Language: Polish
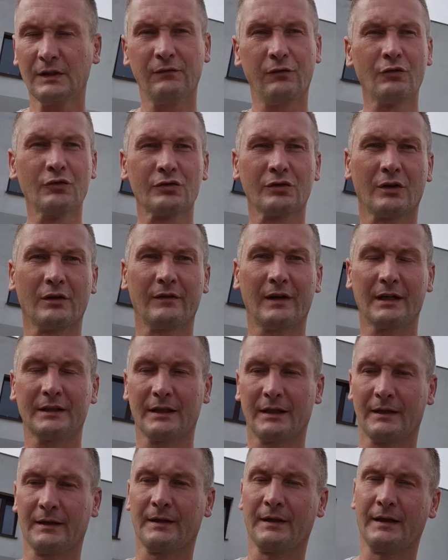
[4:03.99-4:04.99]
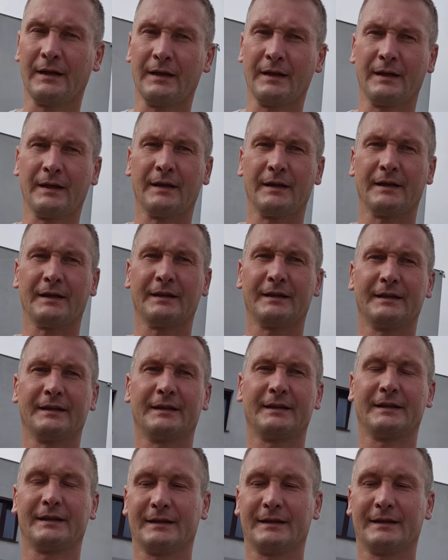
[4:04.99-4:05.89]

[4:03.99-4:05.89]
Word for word: funkcjonowanie e,